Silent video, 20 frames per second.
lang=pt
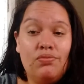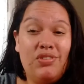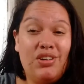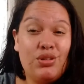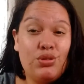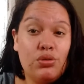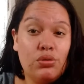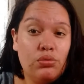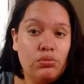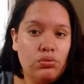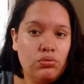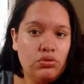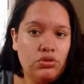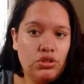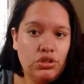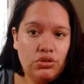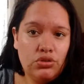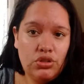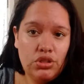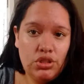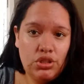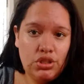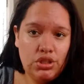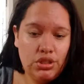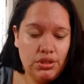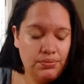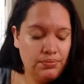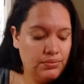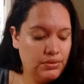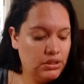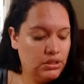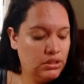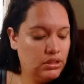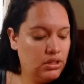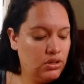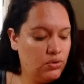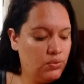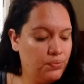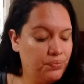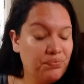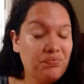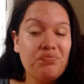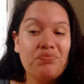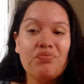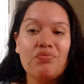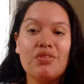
Vazou tudinho o xixi. Então,